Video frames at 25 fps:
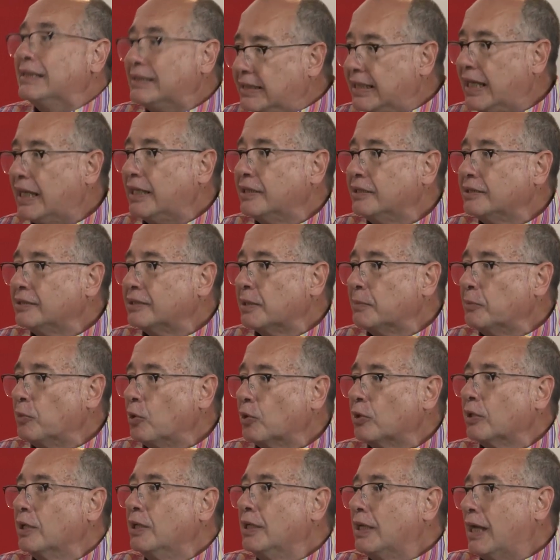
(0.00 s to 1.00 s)
tienen
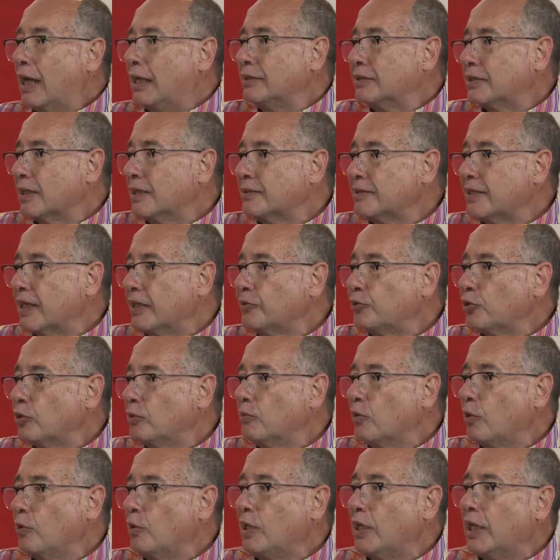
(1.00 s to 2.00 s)
temor ante el censo
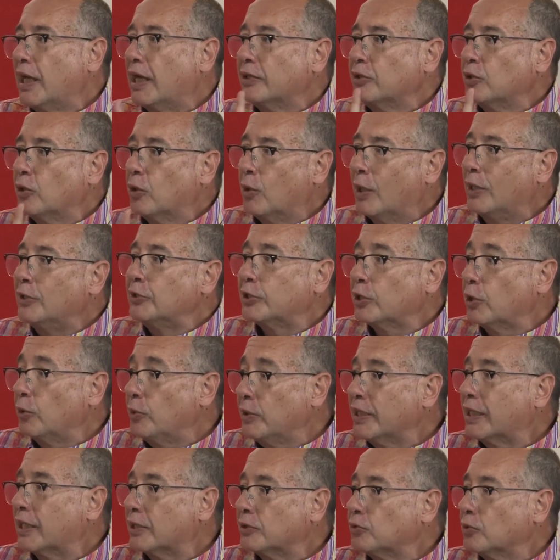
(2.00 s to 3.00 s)
inmobiliario o ante
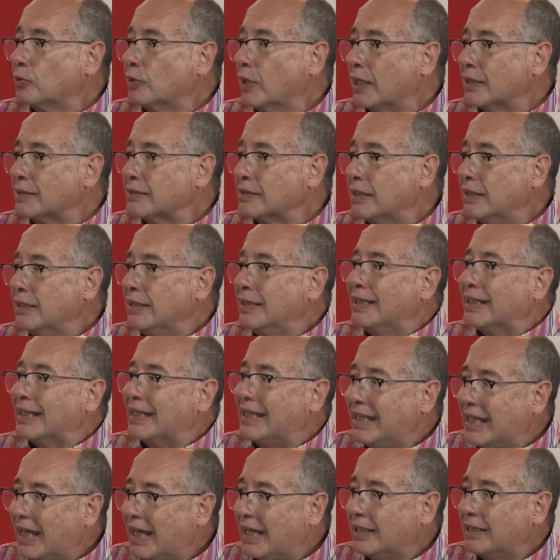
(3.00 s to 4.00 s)
Ubica tu casa.
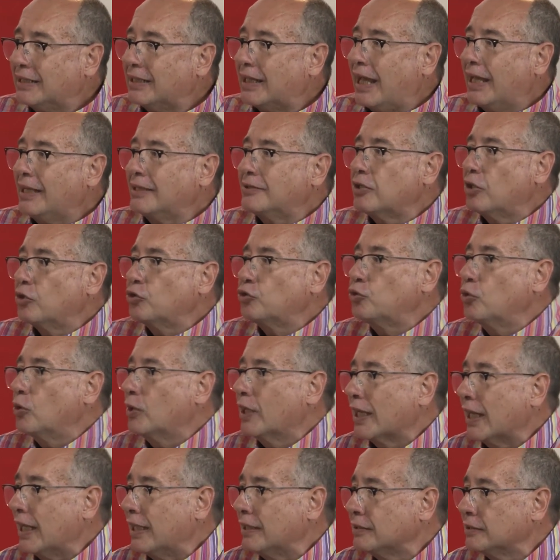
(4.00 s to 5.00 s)
¿Quién es su
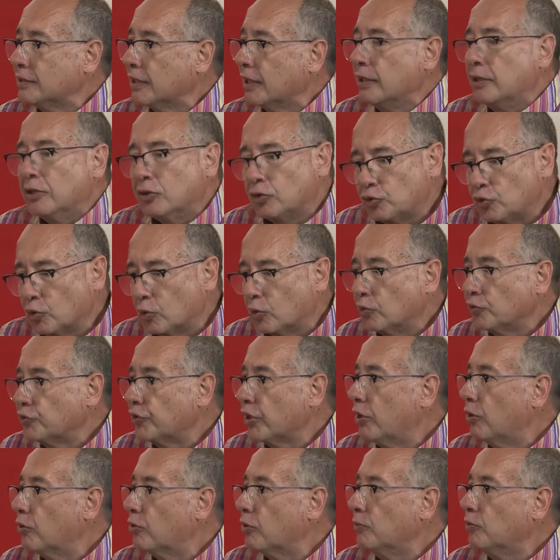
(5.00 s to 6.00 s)
garante? Su
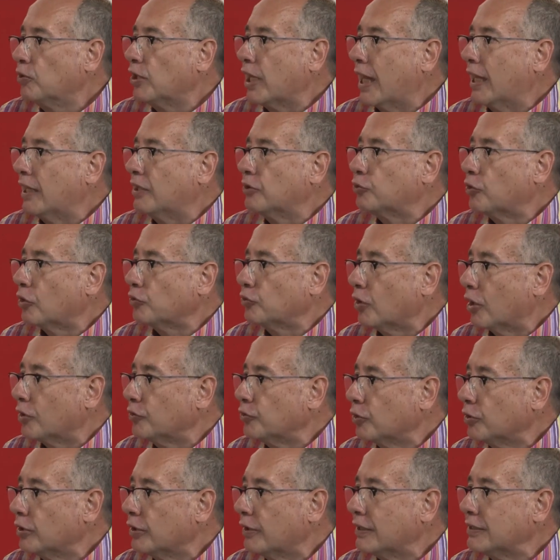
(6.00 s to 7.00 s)
consejo comunal, su
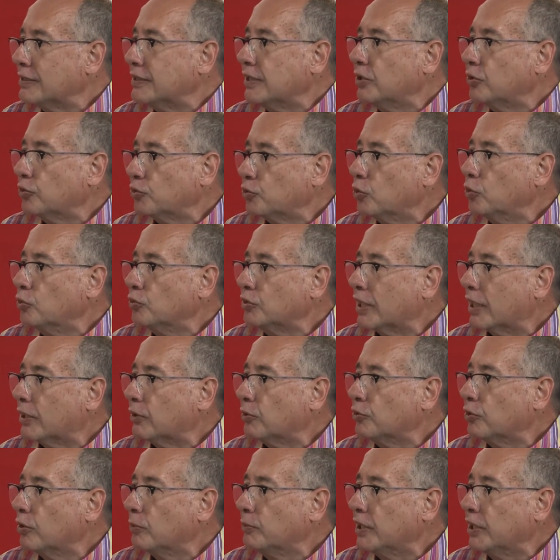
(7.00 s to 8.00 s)
asociación de vecinos, su junta de
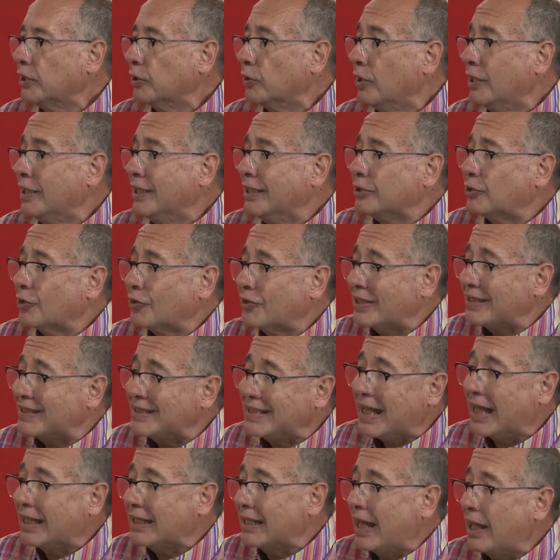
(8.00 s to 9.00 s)
condominio. Entonces
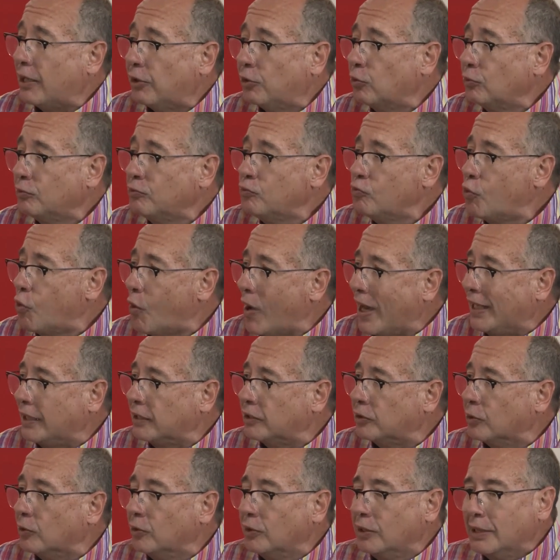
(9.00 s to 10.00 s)
se ha dado un
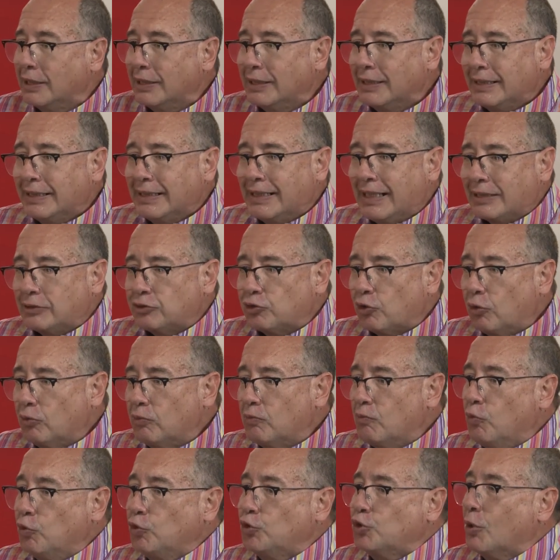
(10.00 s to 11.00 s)
vuelco y son
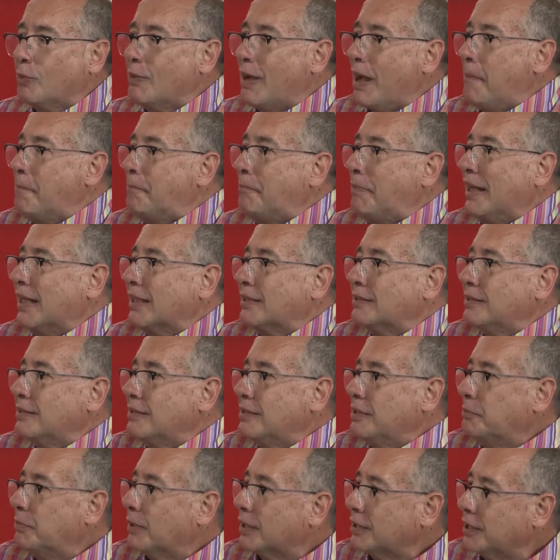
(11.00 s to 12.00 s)
mucho más
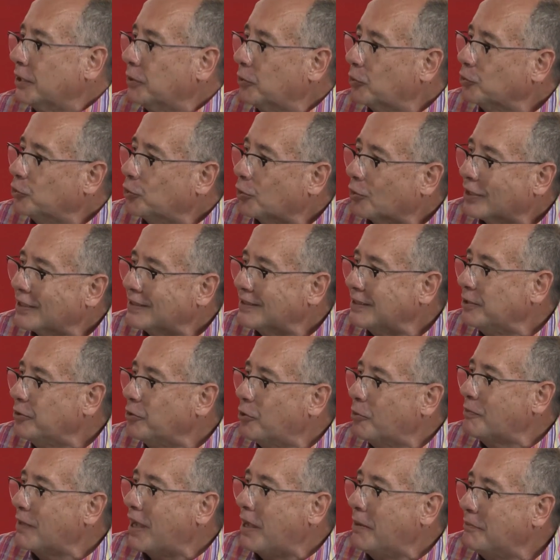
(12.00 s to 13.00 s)
participativos. Yo
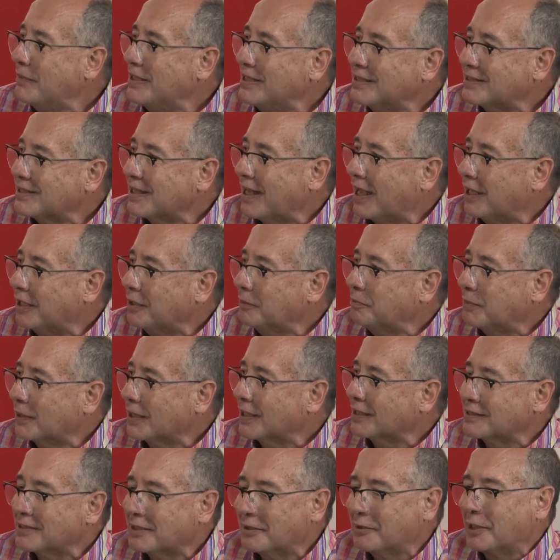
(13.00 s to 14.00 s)
recibo más mensajes
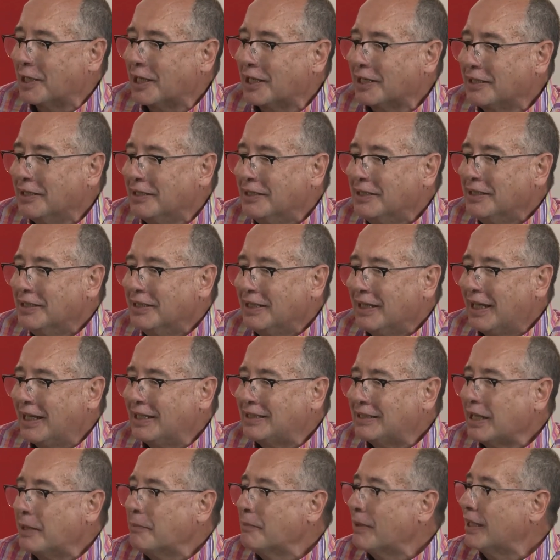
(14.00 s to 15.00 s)
para saber eh,
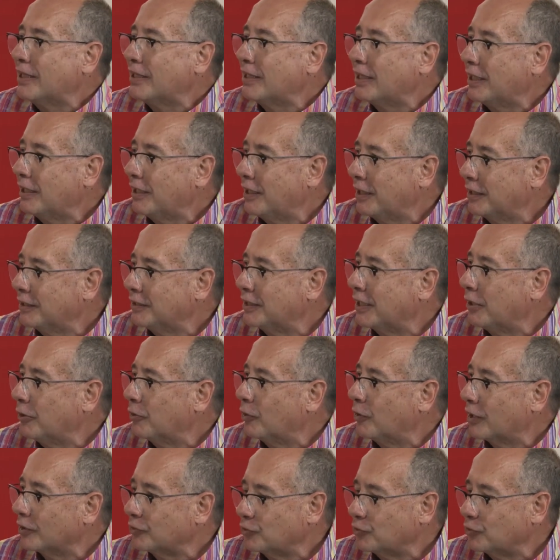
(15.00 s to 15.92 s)
temas de, los